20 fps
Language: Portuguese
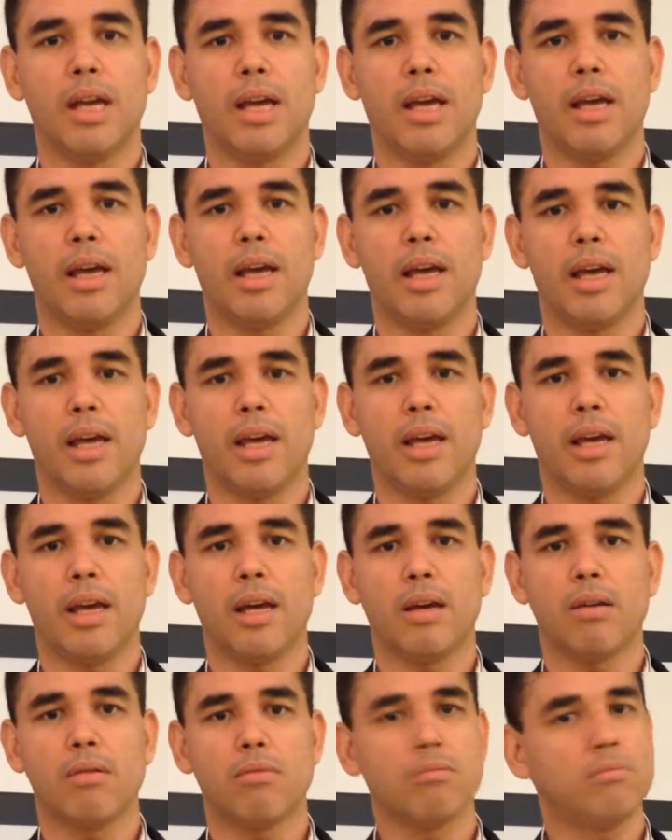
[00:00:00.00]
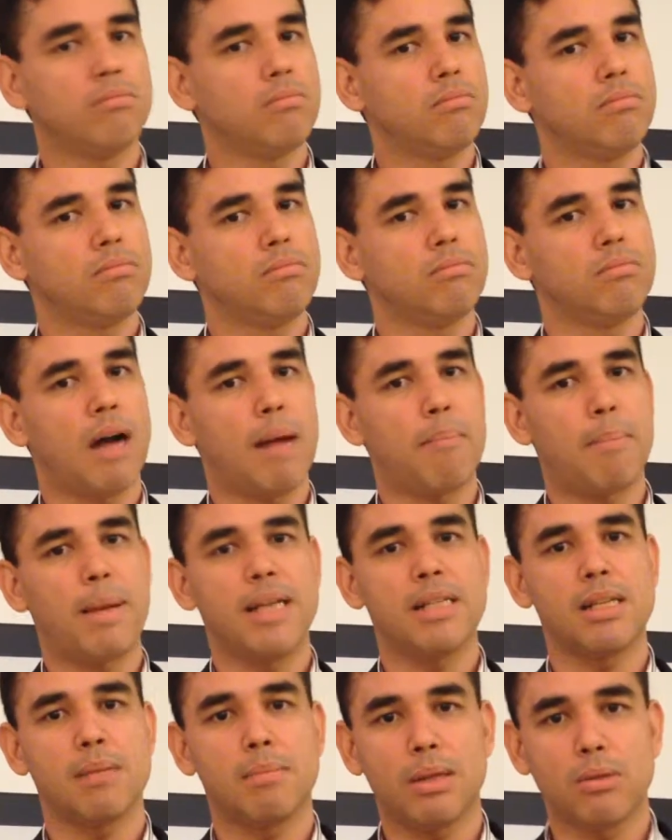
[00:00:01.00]
é, é, com a
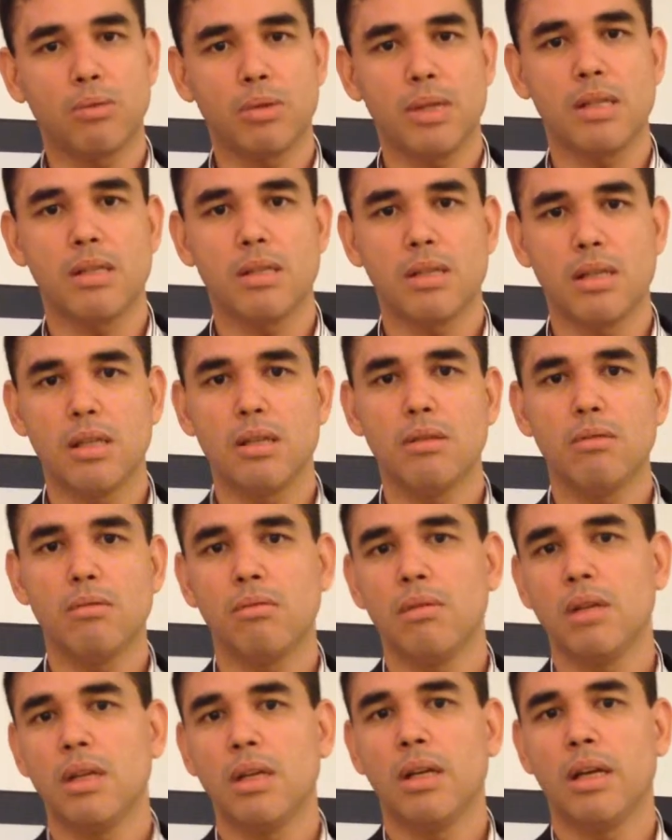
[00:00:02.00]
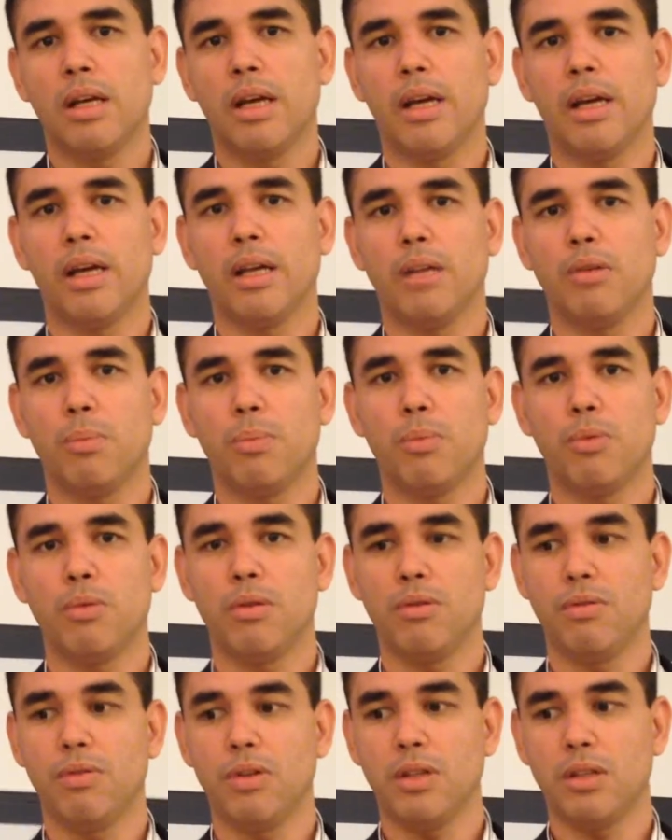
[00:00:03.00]
mais amadurecido é, do ponto
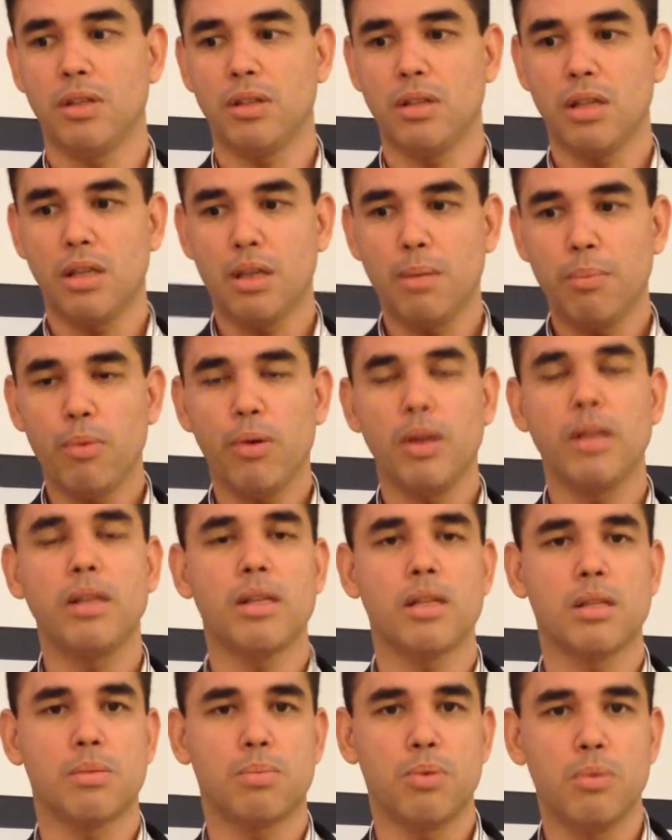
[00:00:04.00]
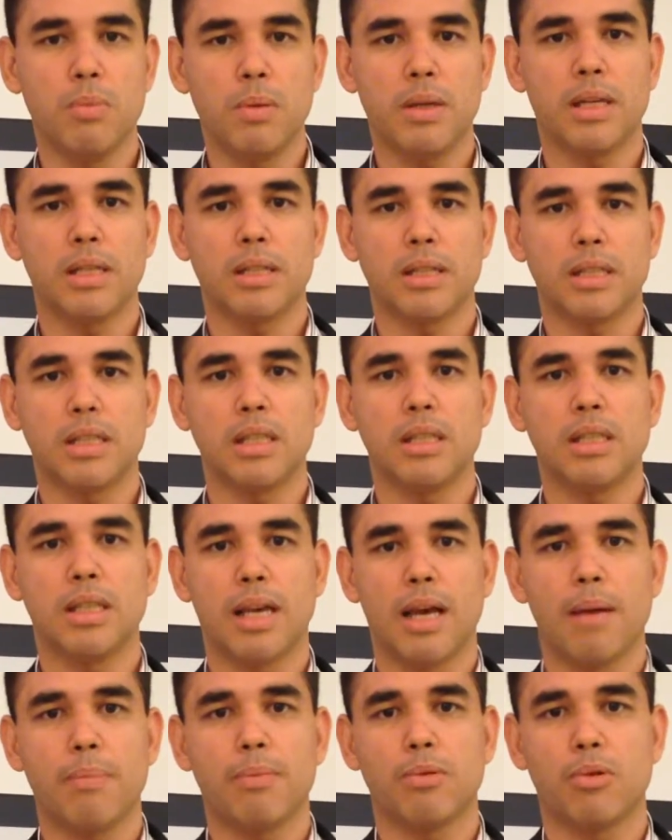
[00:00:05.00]
de vista de que políticas públicas a gente
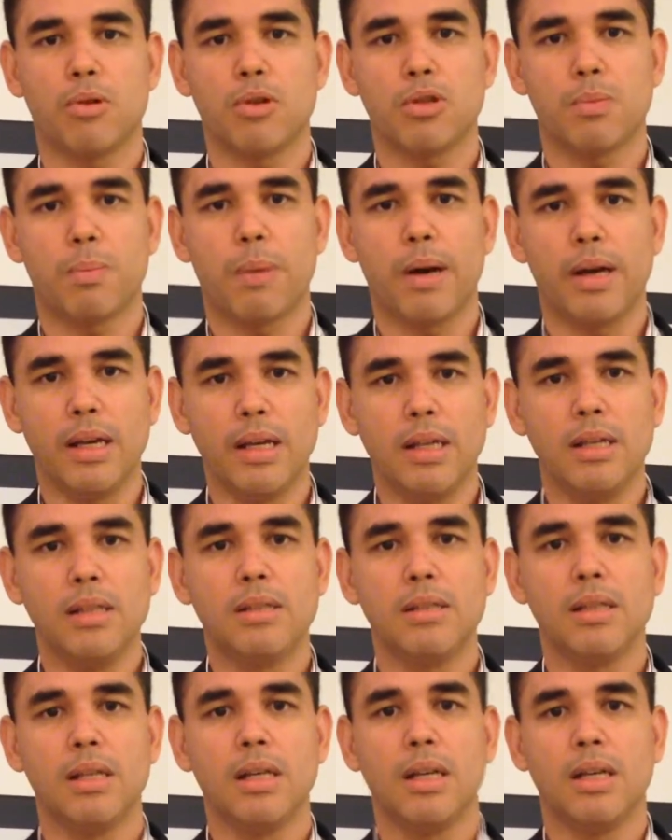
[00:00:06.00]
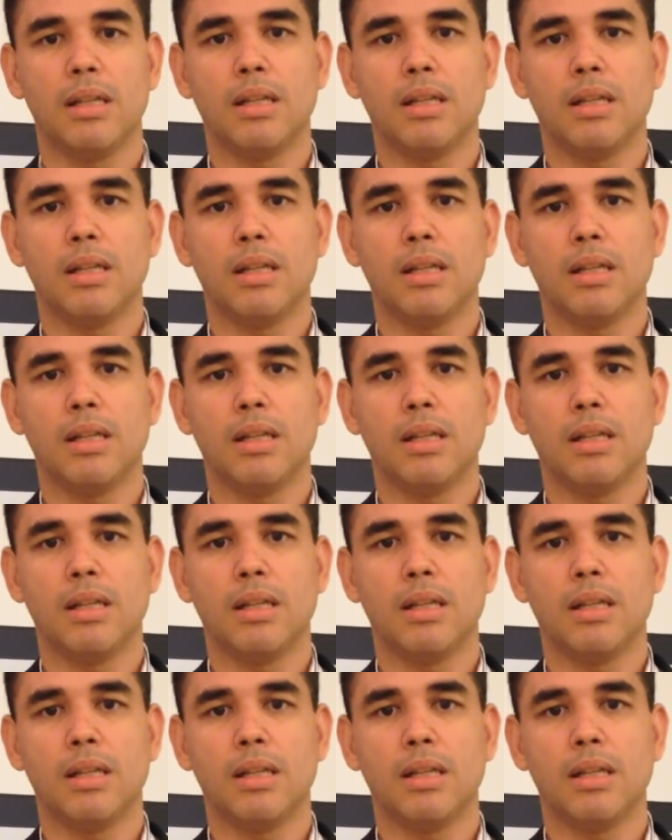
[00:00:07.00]
quer para o nosso país.